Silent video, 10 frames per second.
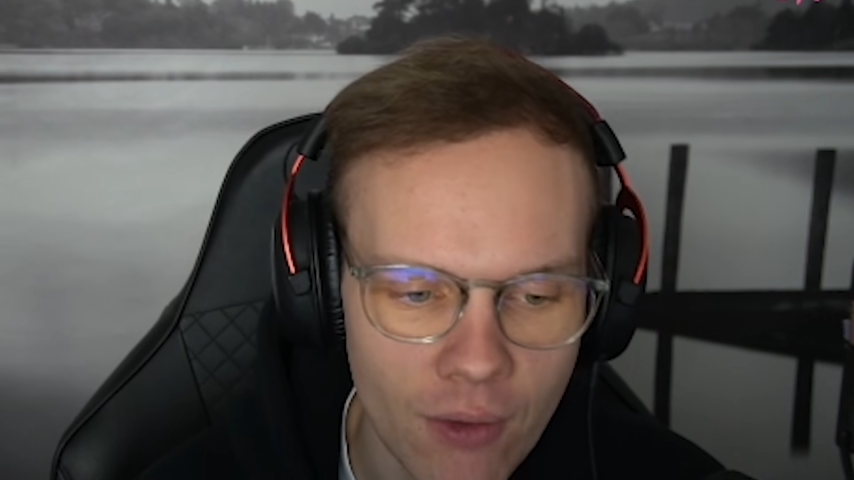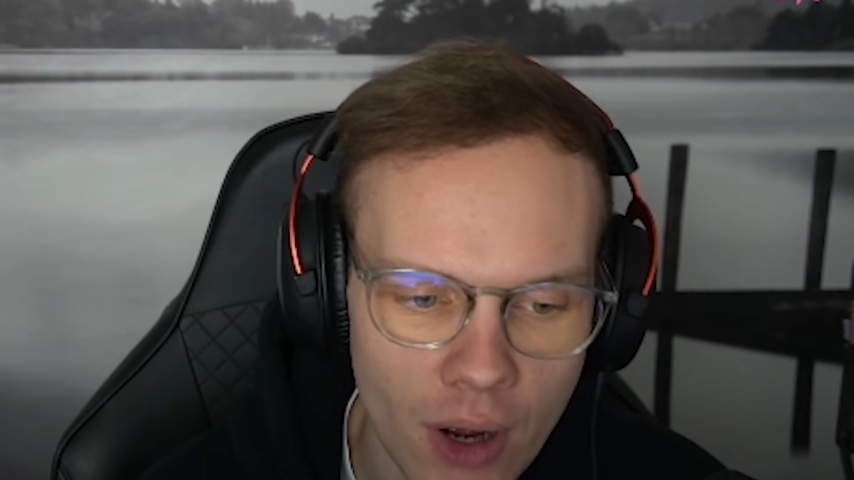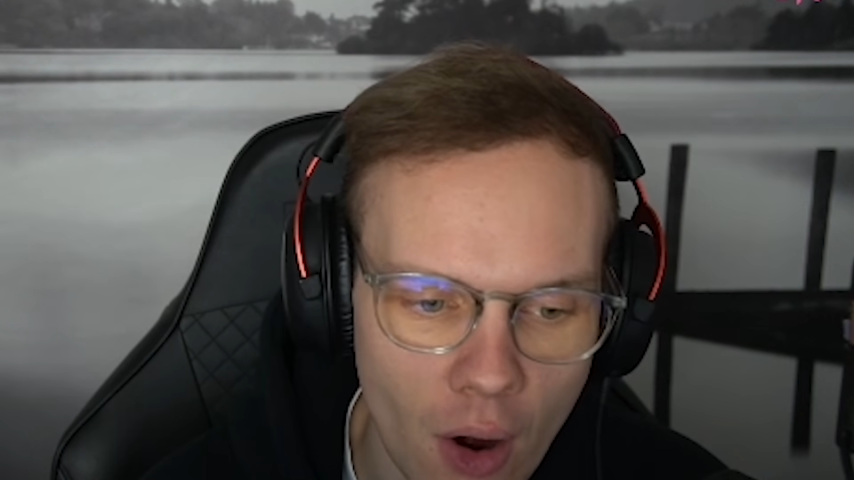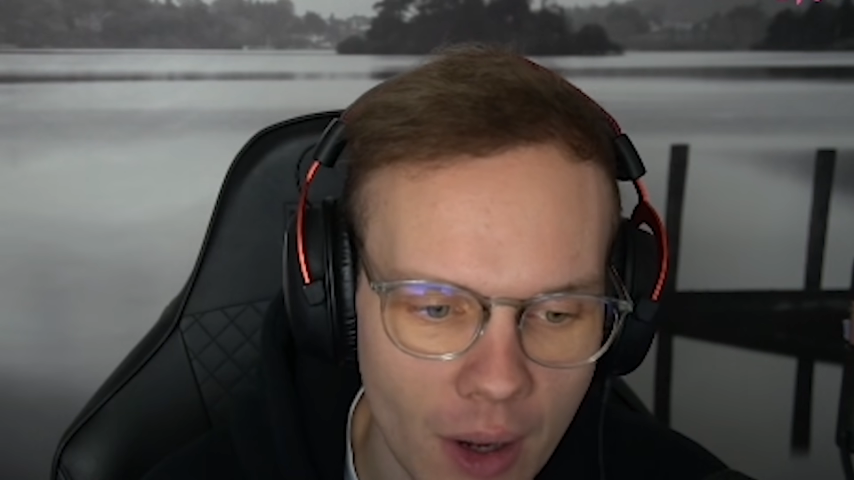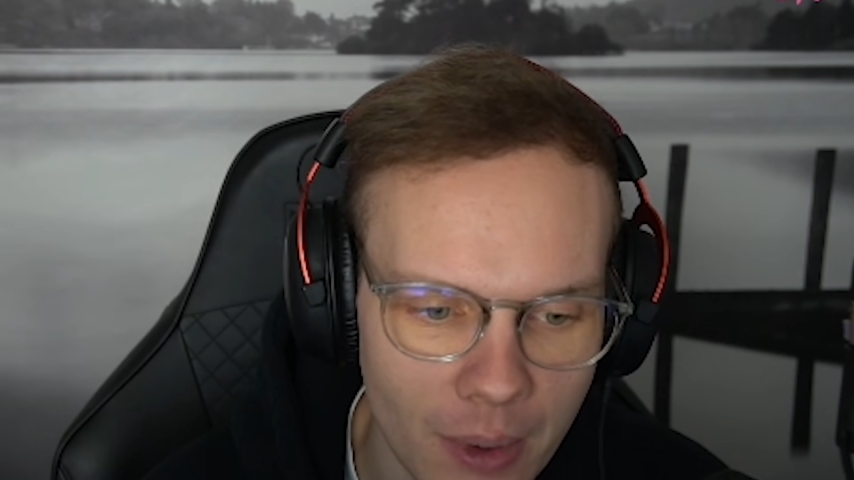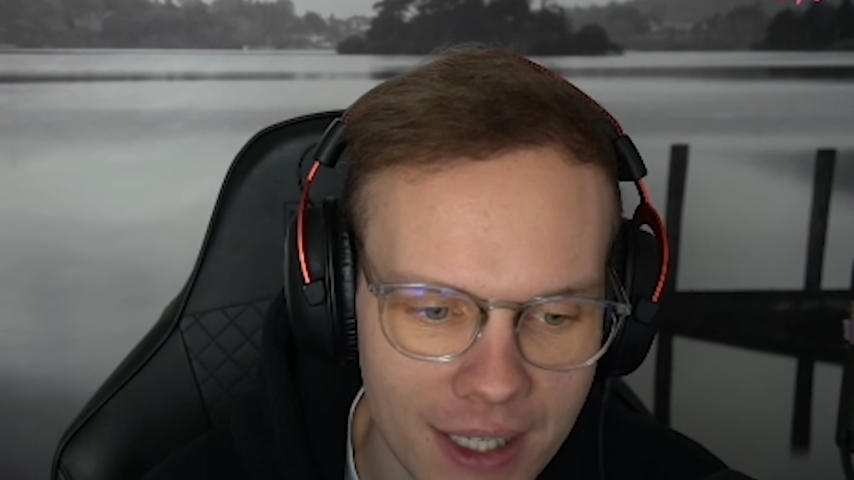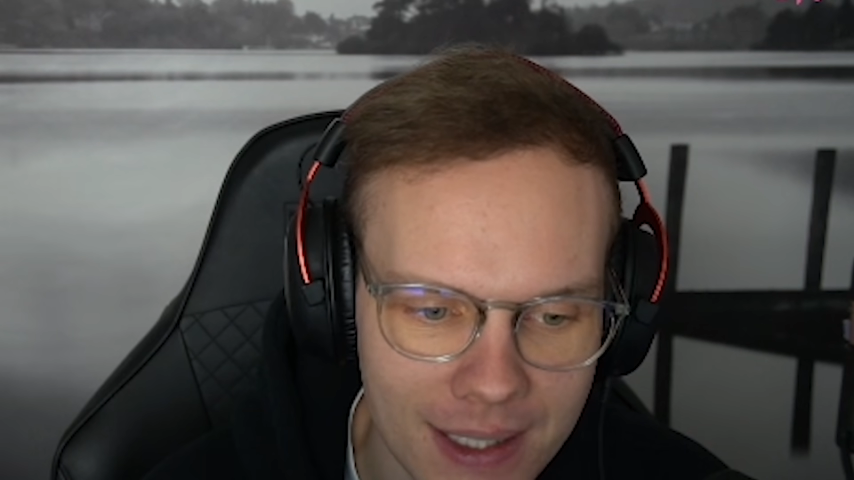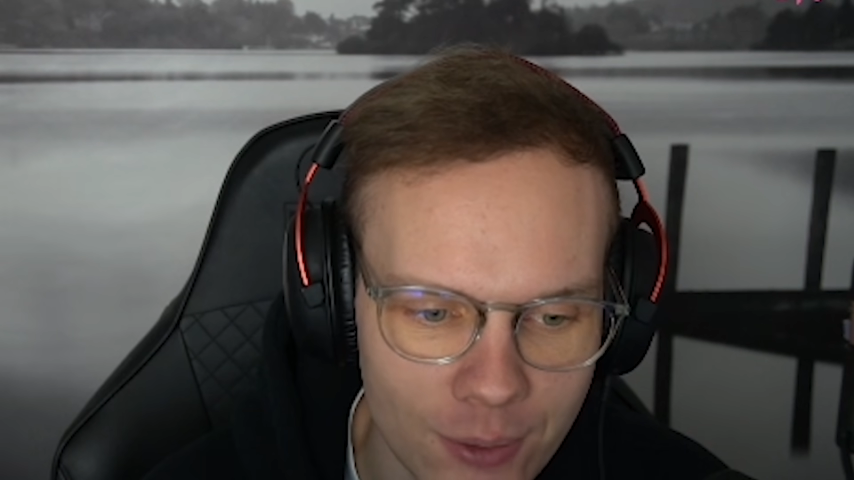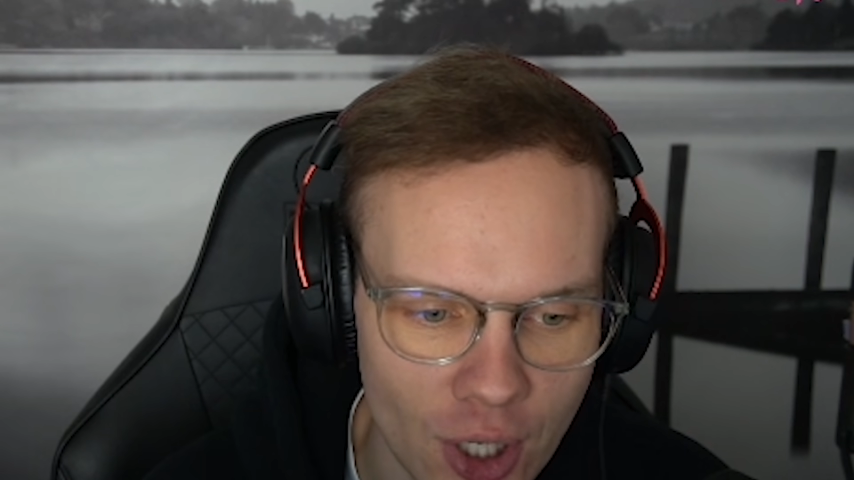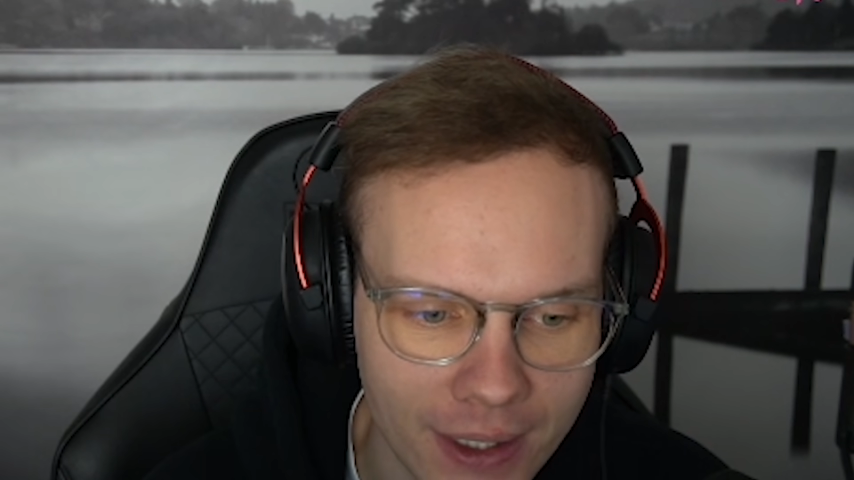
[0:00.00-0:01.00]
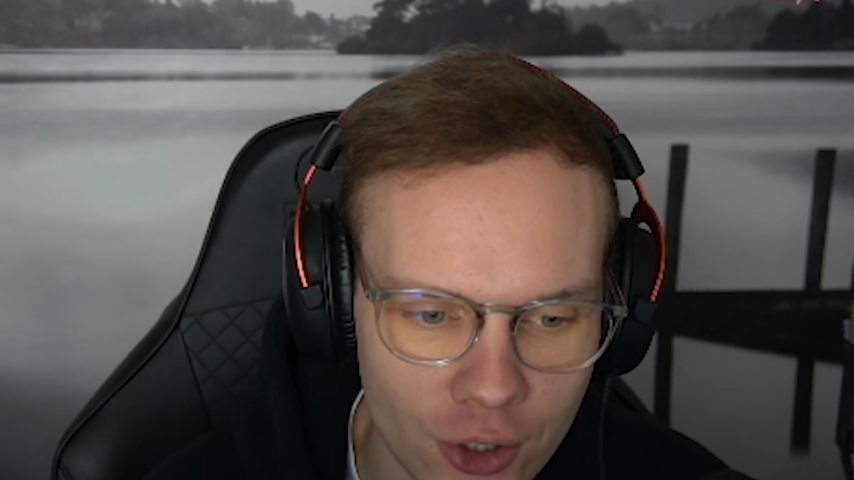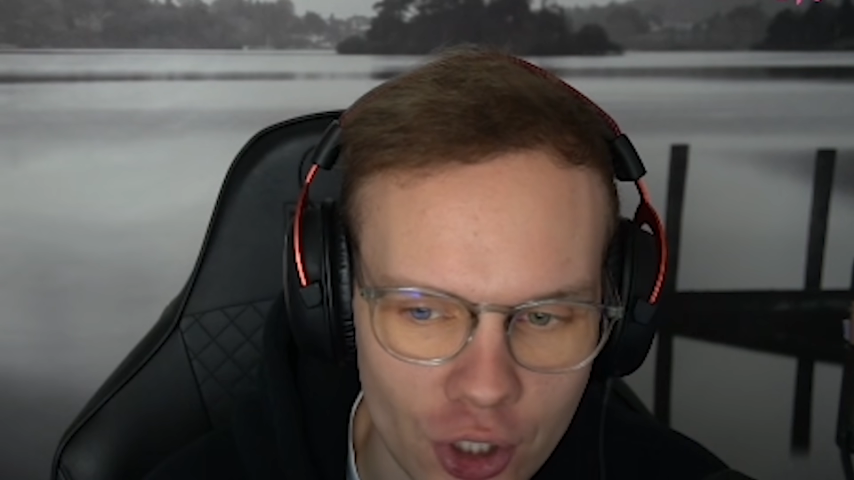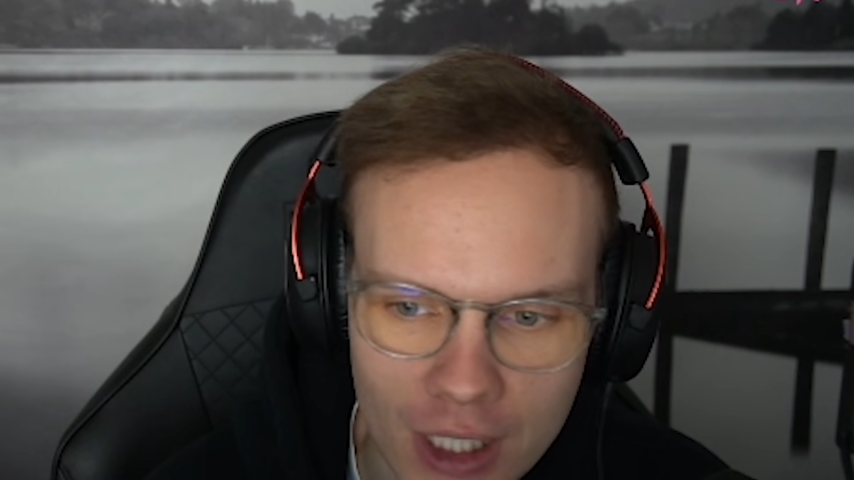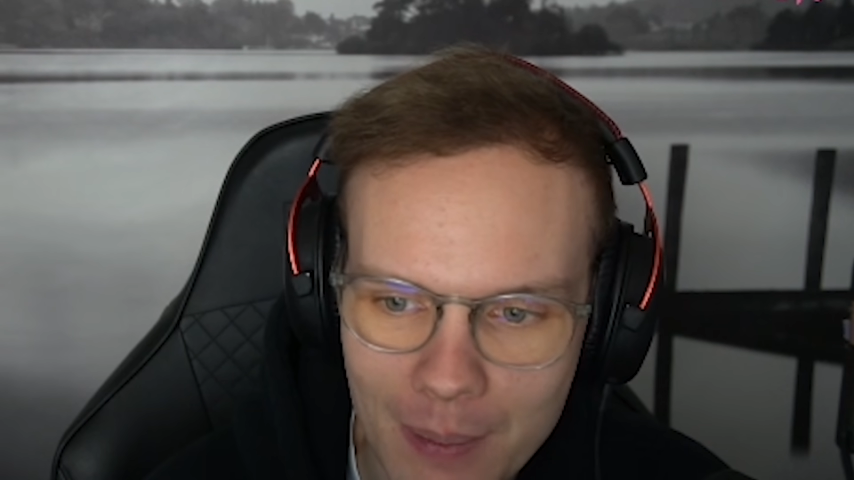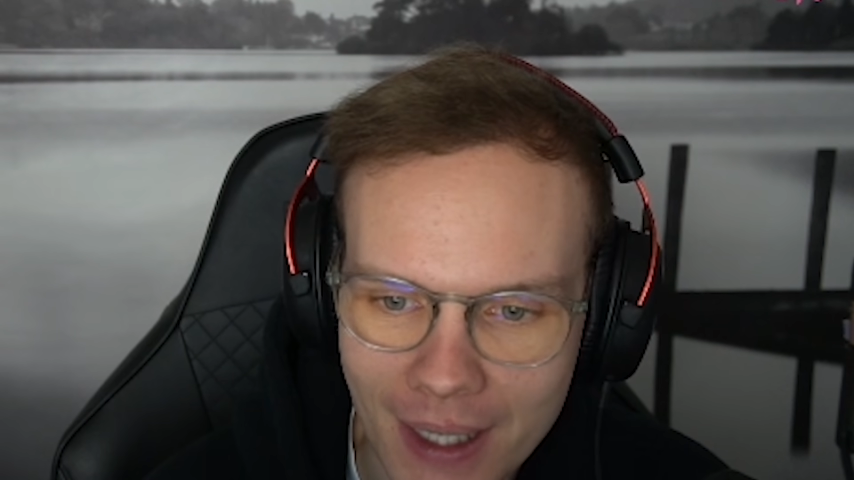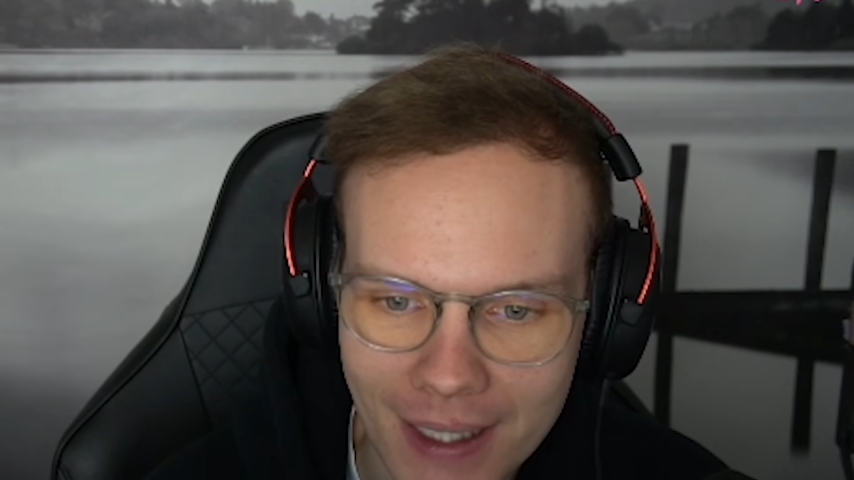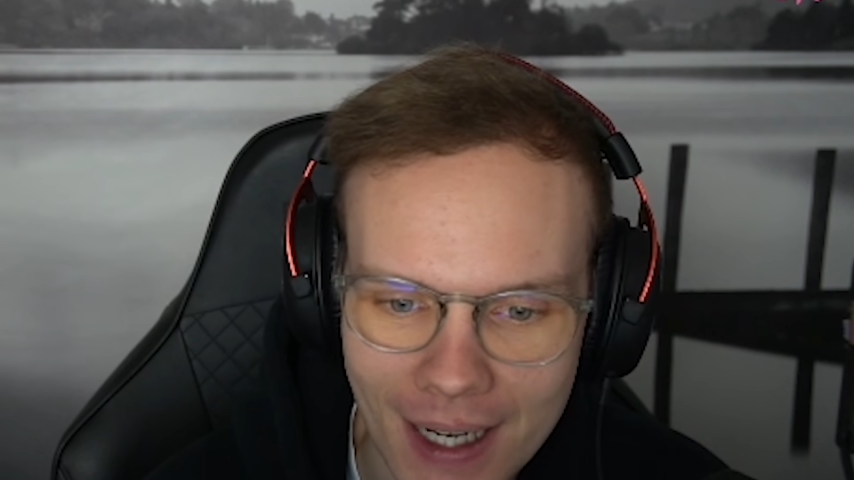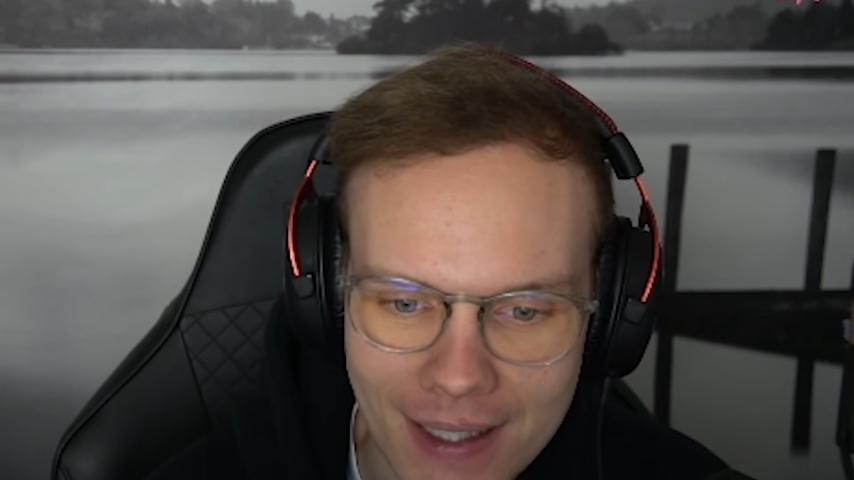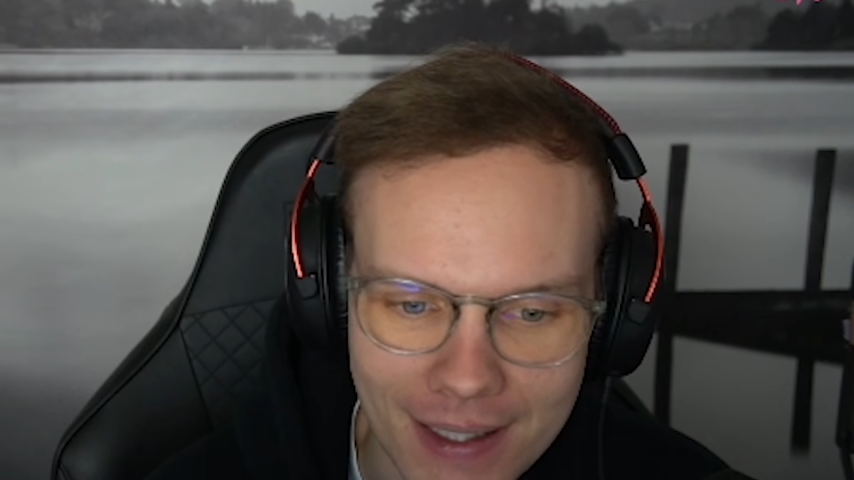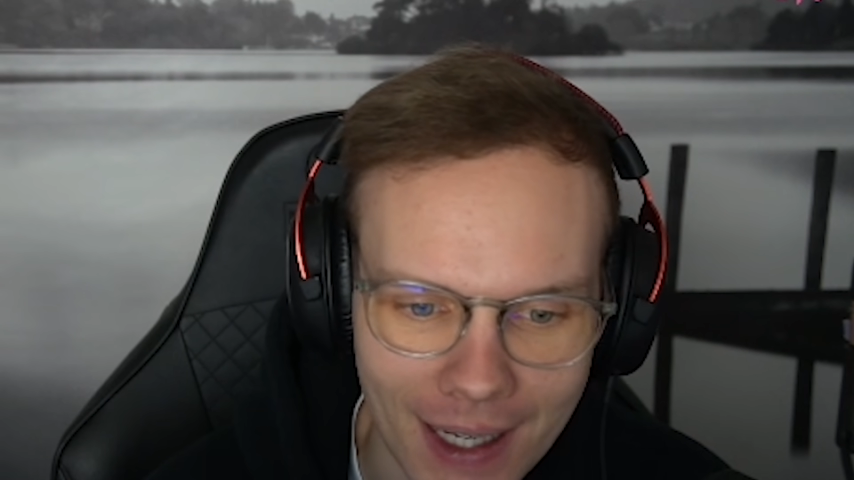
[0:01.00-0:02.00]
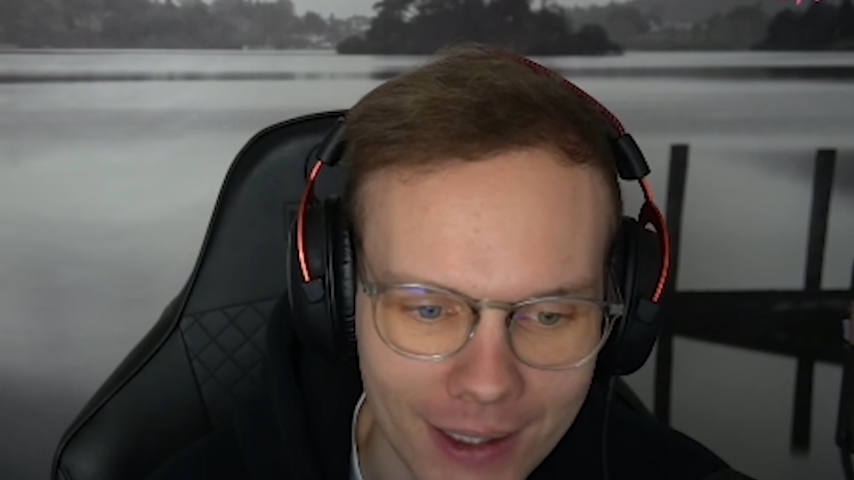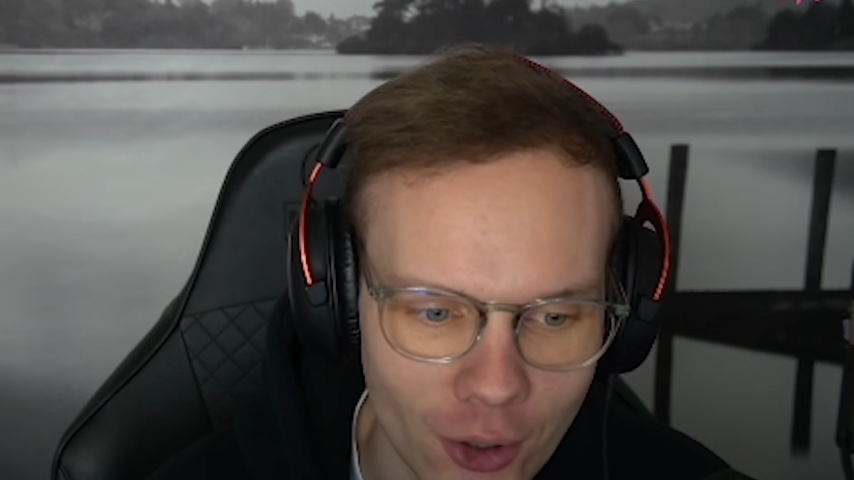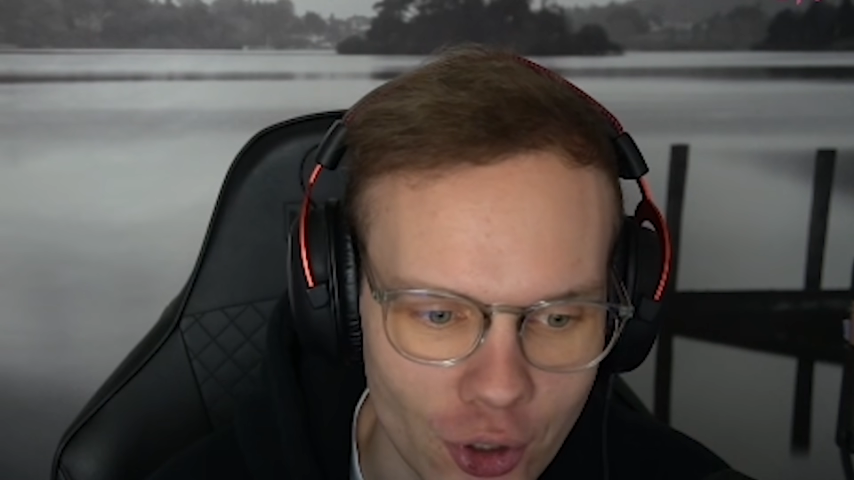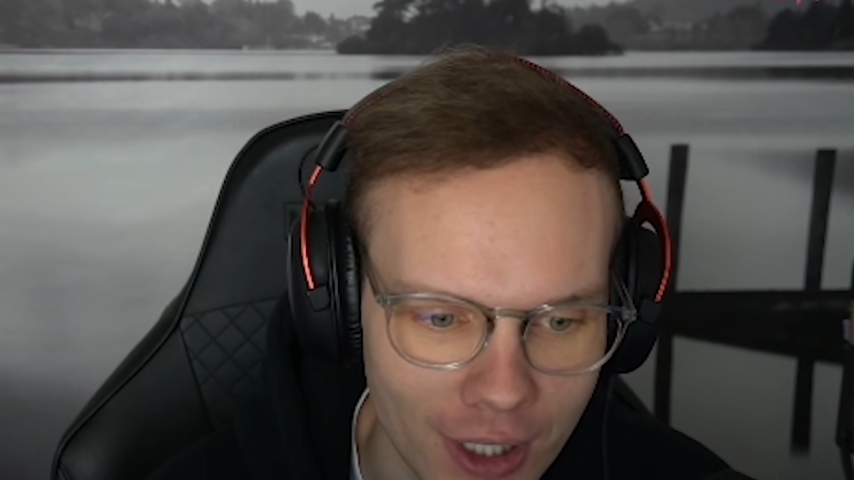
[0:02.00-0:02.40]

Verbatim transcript: wo auch immer das im Chat geschrieben hat, der kann sich direkt löschen